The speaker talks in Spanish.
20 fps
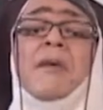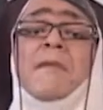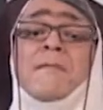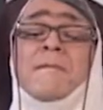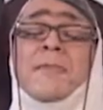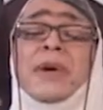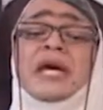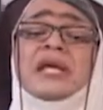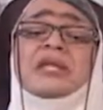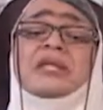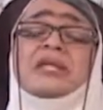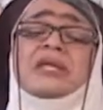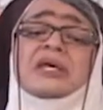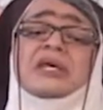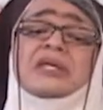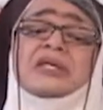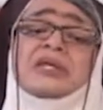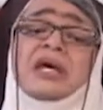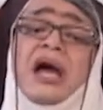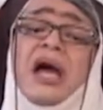
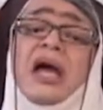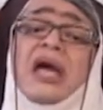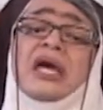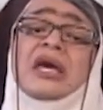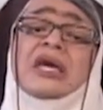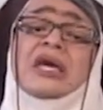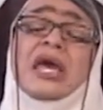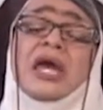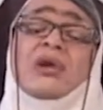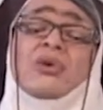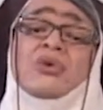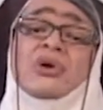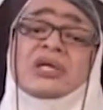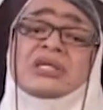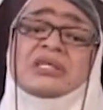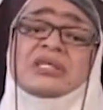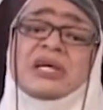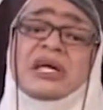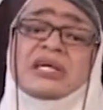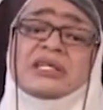bendita que
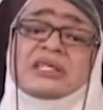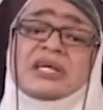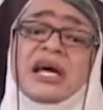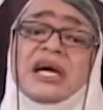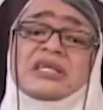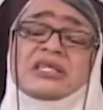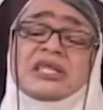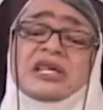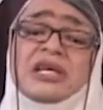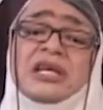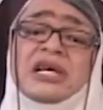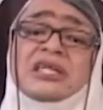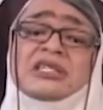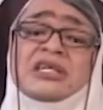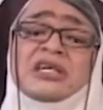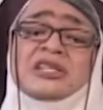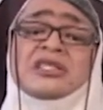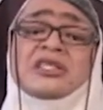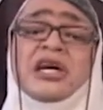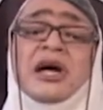nuestras gallinas
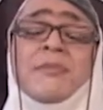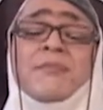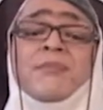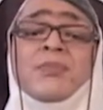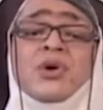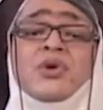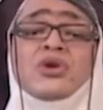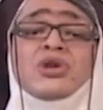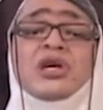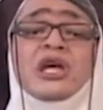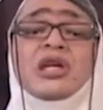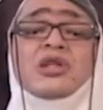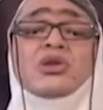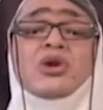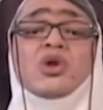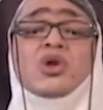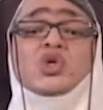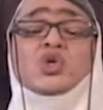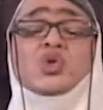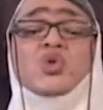están
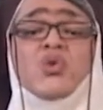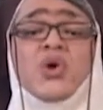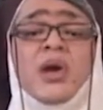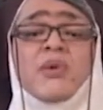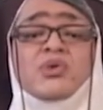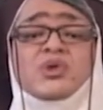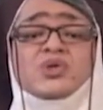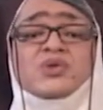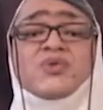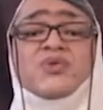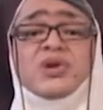poniendo los huevos